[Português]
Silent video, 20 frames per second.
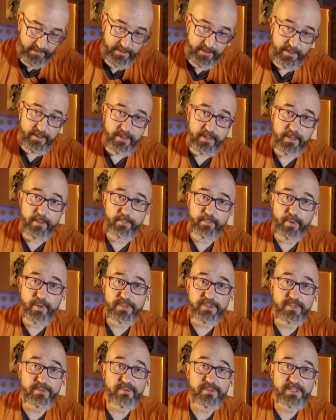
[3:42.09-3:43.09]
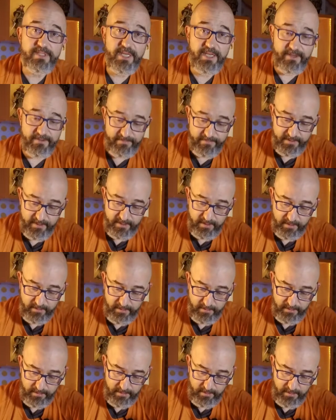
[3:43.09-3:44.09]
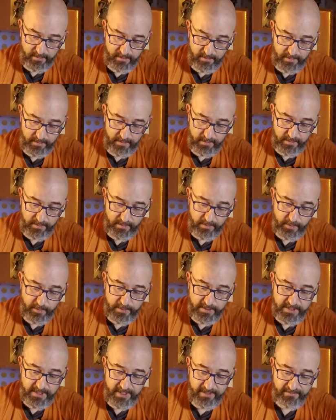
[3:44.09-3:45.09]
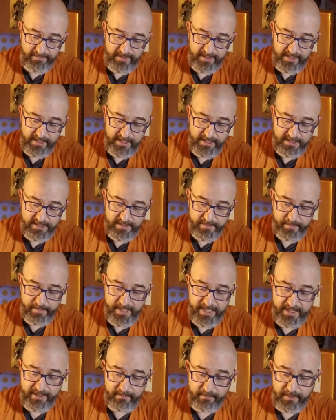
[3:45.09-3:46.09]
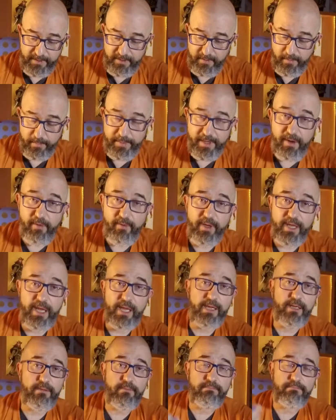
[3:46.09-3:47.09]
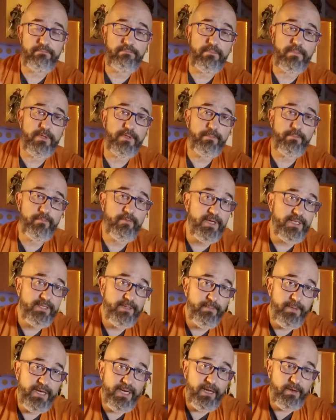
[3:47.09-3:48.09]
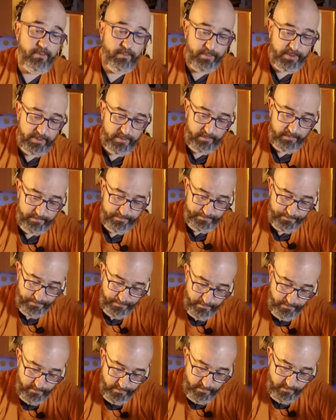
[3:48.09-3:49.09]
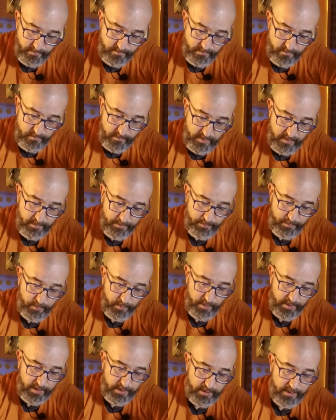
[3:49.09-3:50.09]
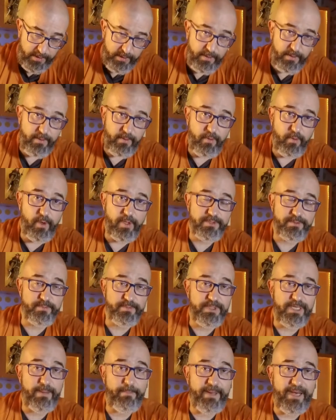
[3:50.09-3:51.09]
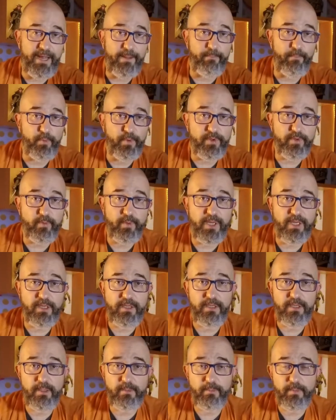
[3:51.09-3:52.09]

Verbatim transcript: que possam servir de referência para mim ou para alguém que vá trabalhar comigo. Porque eu gosto de trabalhar muito com a equipe,